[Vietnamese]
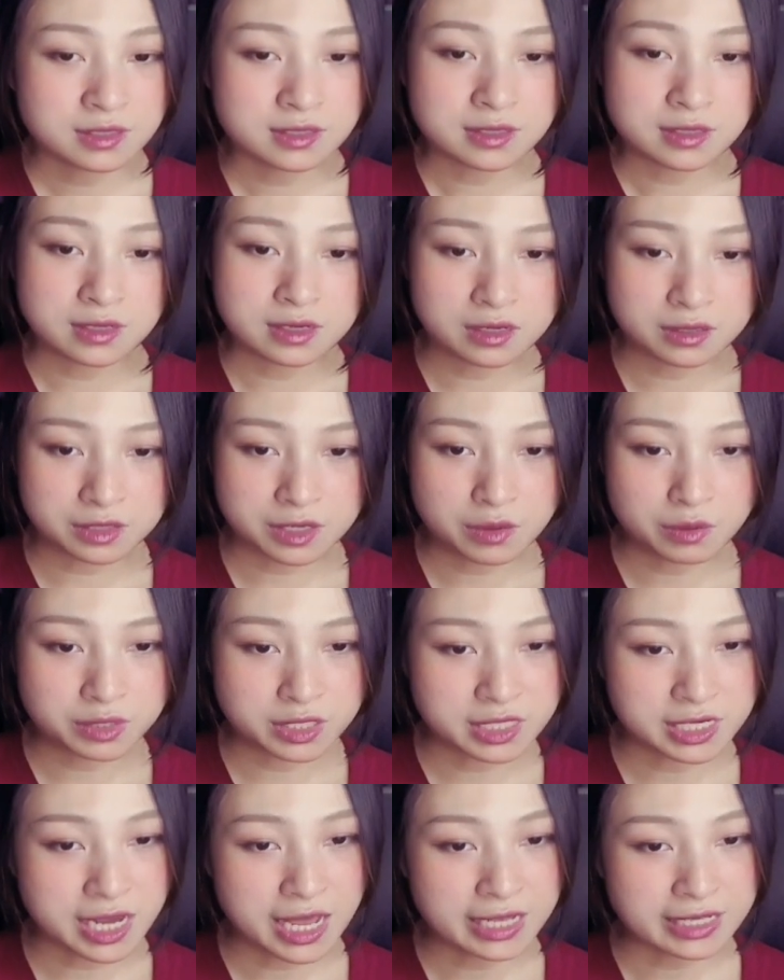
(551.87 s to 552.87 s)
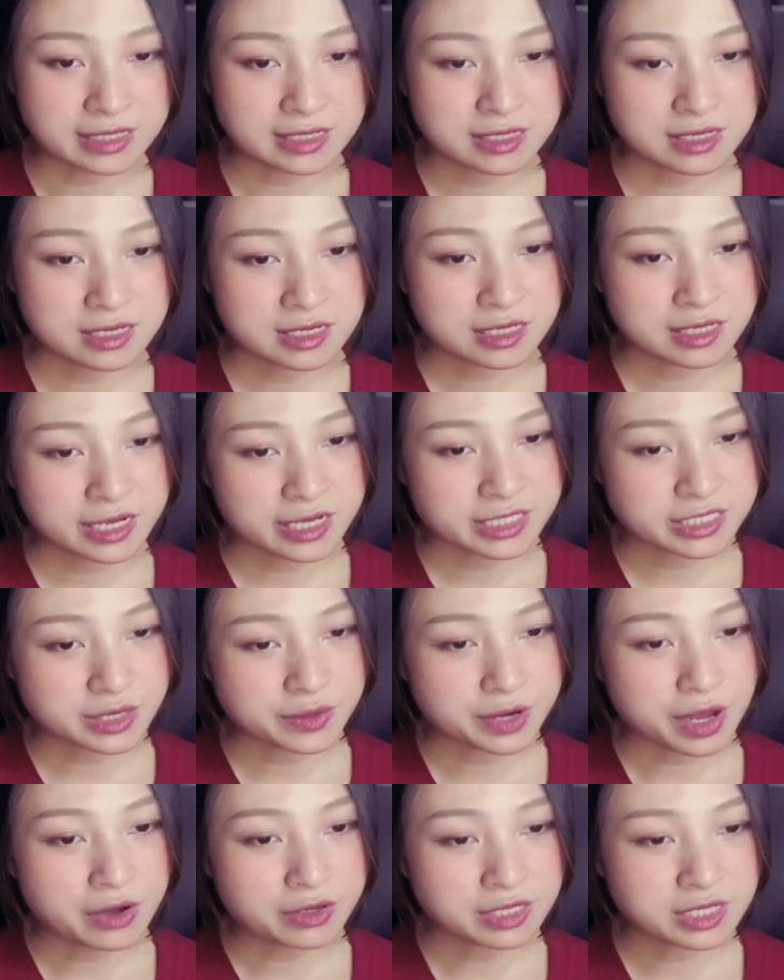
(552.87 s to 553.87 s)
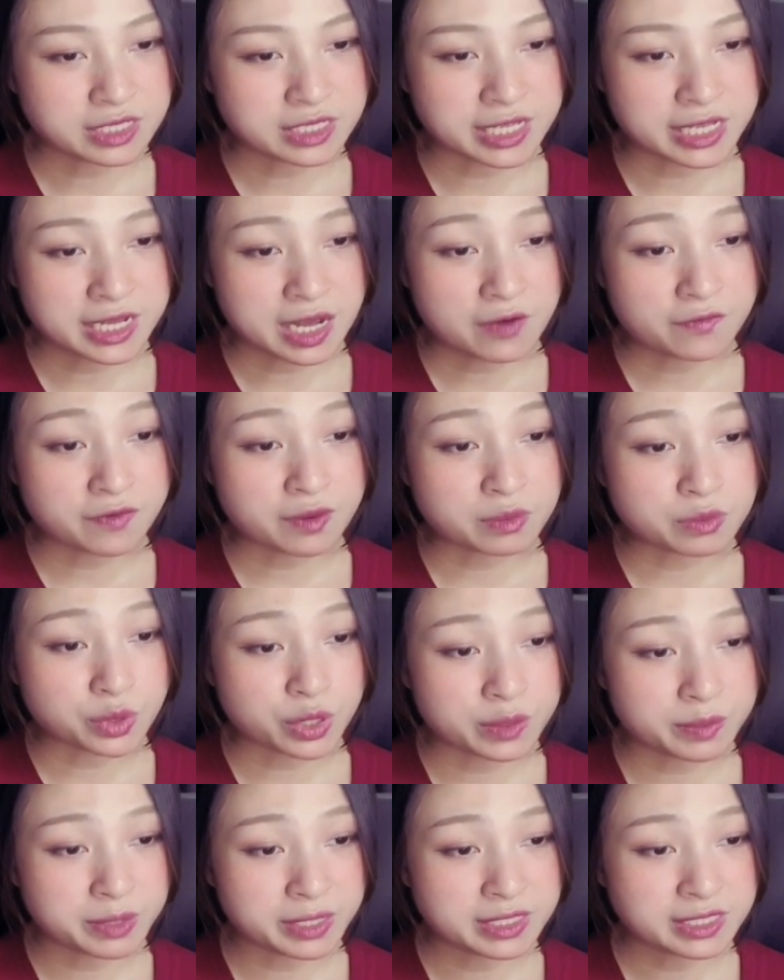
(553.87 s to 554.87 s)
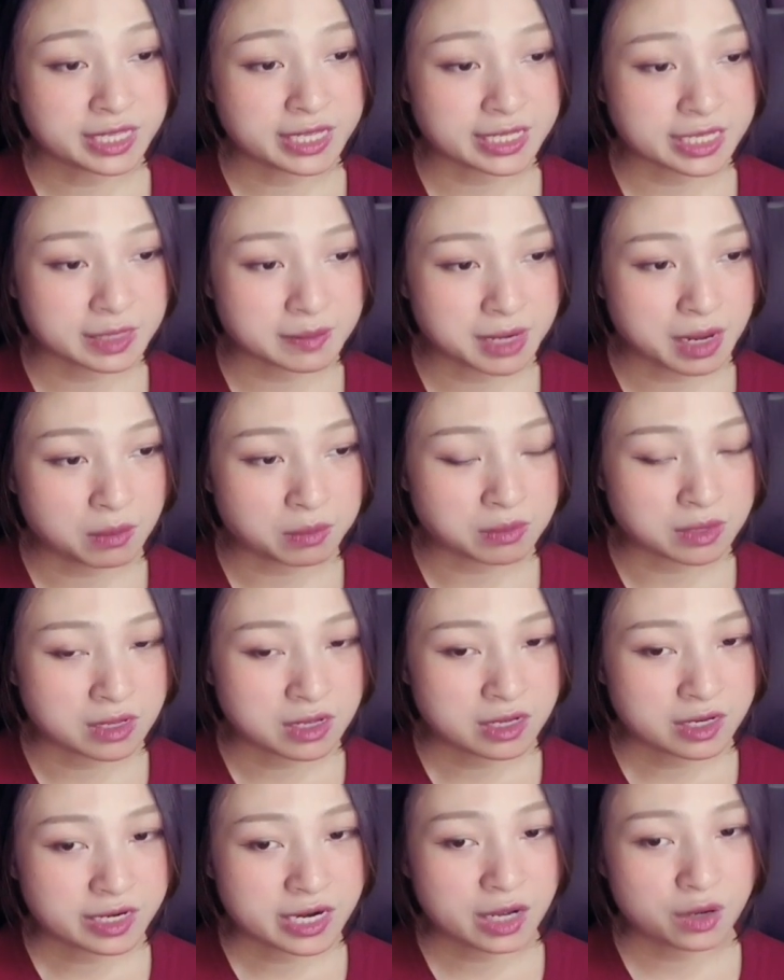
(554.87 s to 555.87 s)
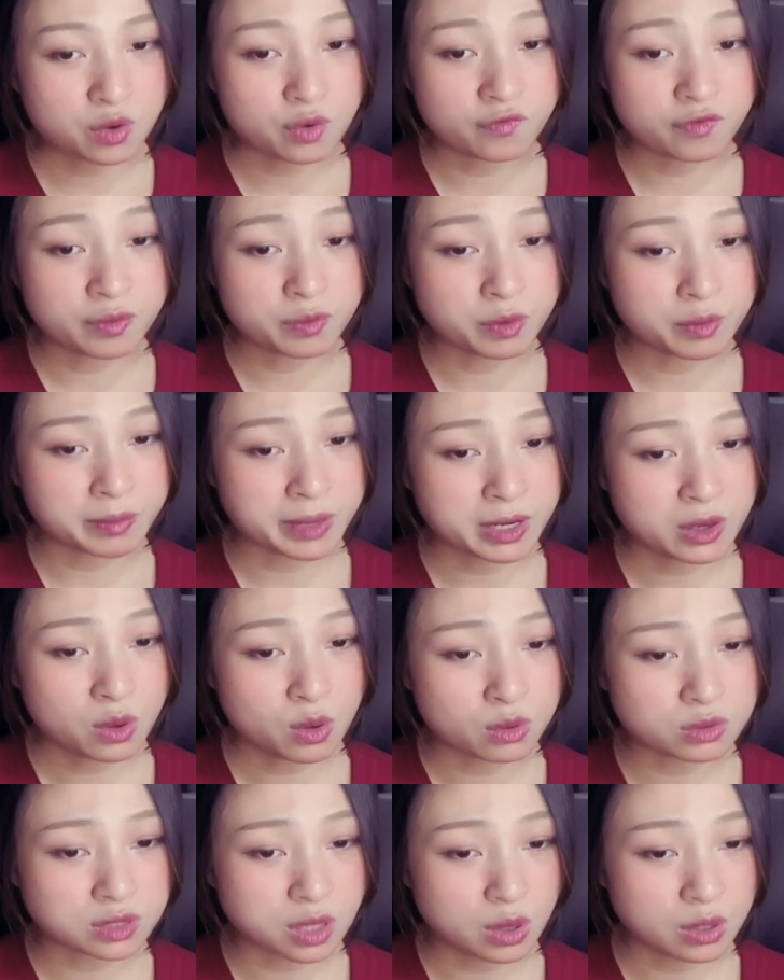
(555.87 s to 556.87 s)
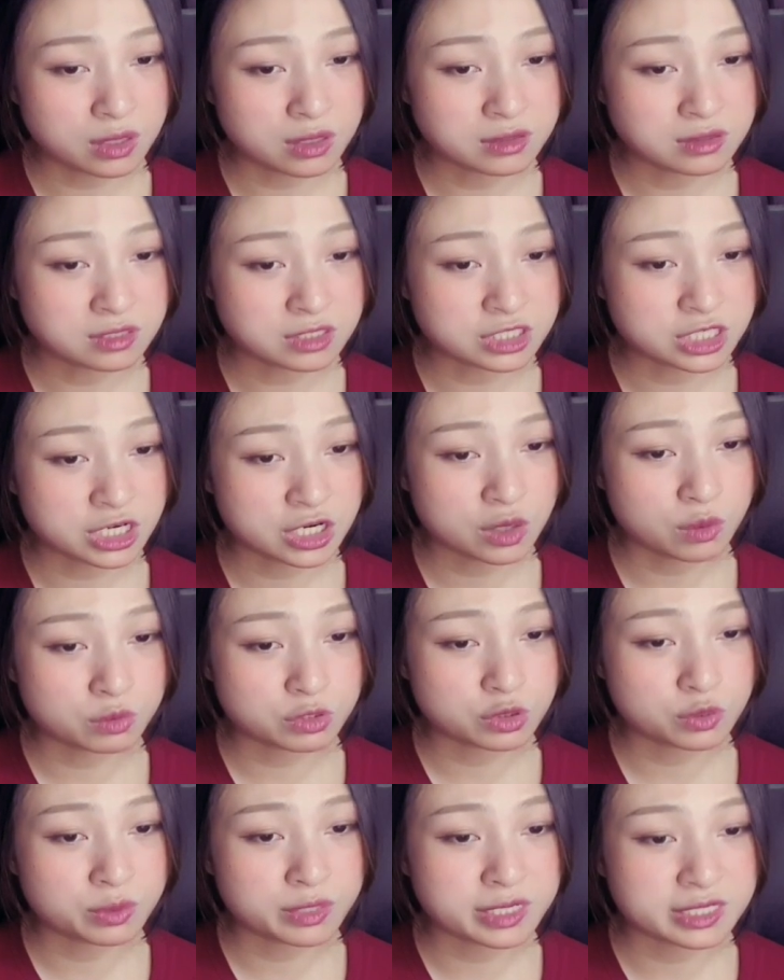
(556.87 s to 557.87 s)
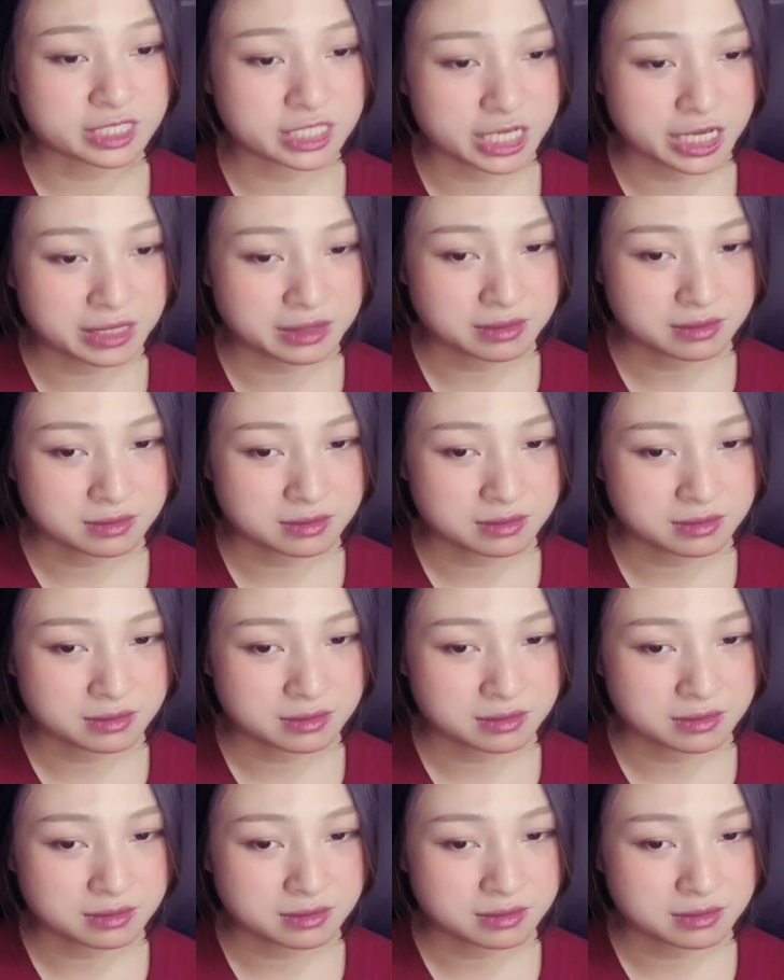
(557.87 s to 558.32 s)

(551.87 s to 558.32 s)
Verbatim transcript: ngẩng đầu nhìn lại ngay sau đó nhìn thấy ngao phong thuế biến thành kim long đang cùng với một mãnh hổ to lớn ở trên không trung kịch chiến